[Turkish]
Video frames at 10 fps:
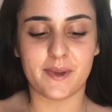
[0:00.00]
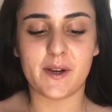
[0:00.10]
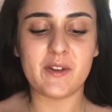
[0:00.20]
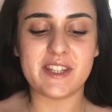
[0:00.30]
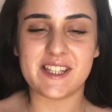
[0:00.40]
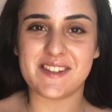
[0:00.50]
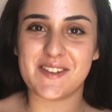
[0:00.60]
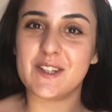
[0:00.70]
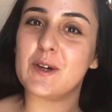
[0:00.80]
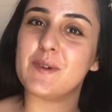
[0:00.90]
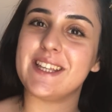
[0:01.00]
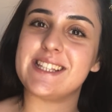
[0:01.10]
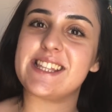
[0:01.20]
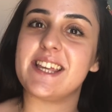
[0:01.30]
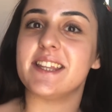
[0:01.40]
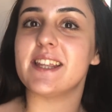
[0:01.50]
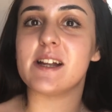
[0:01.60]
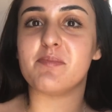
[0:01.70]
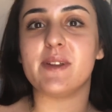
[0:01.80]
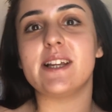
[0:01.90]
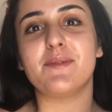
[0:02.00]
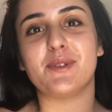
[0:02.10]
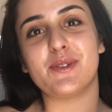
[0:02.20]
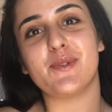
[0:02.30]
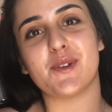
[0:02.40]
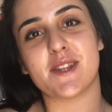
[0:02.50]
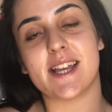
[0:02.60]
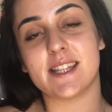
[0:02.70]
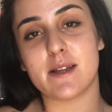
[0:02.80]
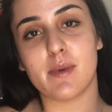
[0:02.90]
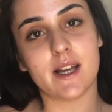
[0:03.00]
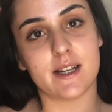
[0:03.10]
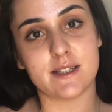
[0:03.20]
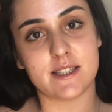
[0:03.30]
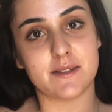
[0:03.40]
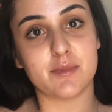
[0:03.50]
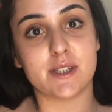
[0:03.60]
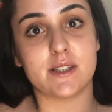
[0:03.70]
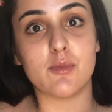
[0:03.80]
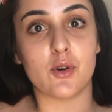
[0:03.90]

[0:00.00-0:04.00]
Bir önceki videomu izleyenler bilir bütün fondötenlerimi karıştırmıştım.